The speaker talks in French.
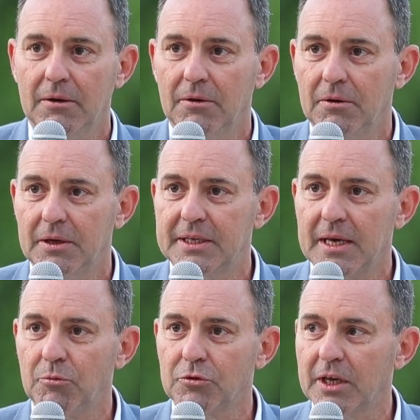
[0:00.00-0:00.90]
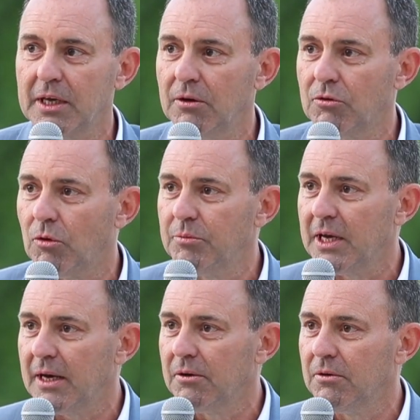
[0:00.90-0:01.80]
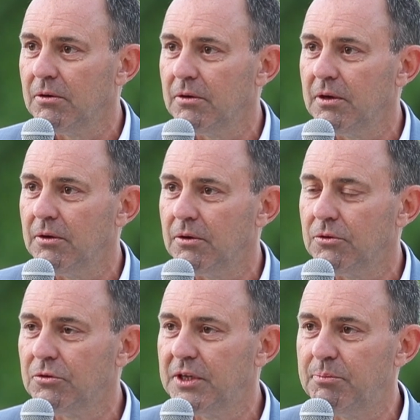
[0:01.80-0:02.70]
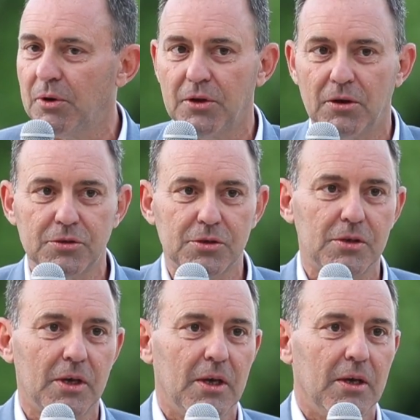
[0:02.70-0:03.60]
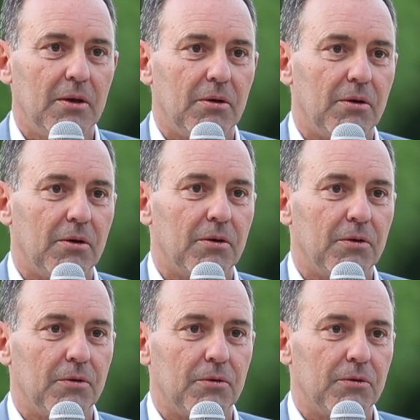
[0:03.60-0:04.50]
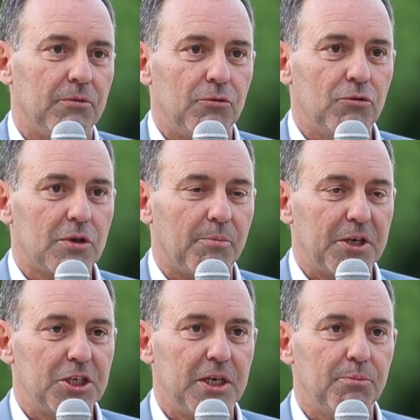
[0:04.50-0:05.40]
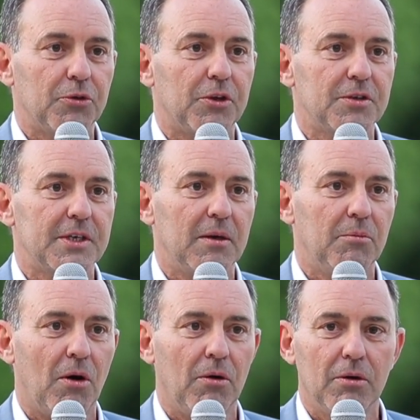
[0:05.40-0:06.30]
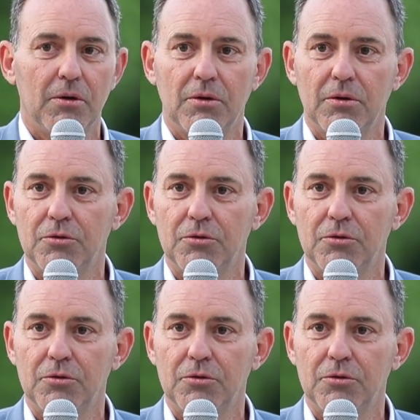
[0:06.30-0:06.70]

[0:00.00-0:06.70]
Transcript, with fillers: et qui a montré combien nos dépendances euh, nous empêcher potentiellement euh,